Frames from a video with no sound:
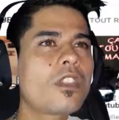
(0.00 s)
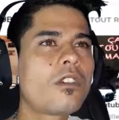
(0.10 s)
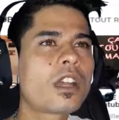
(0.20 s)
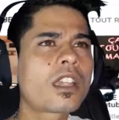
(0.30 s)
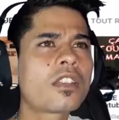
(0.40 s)

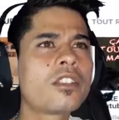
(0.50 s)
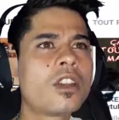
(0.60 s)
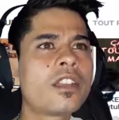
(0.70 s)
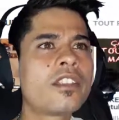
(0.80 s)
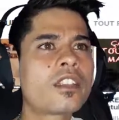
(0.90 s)
On va regarder
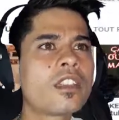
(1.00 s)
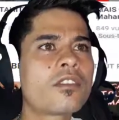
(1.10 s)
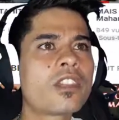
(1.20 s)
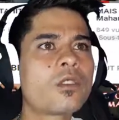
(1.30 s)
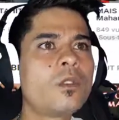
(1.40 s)
dans la dernière
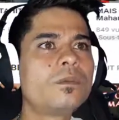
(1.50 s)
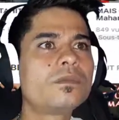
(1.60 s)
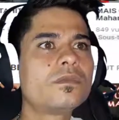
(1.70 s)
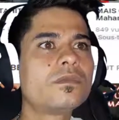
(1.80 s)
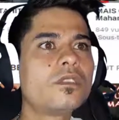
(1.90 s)
vidéo.
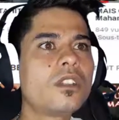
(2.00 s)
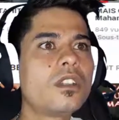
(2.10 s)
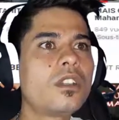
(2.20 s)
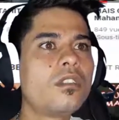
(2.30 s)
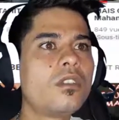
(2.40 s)

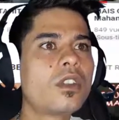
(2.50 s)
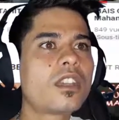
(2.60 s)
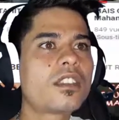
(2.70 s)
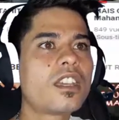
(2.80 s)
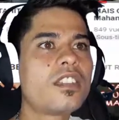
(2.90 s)

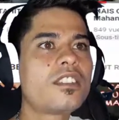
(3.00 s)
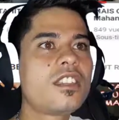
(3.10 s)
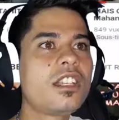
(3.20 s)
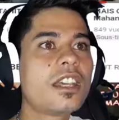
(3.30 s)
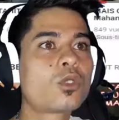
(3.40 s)
Vlog à
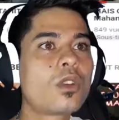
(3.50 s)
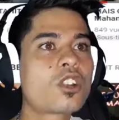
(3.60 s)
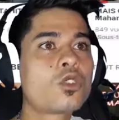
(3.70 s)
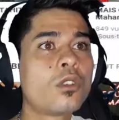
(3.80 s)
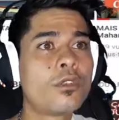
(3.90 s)
Tahiti, il y a trois jours.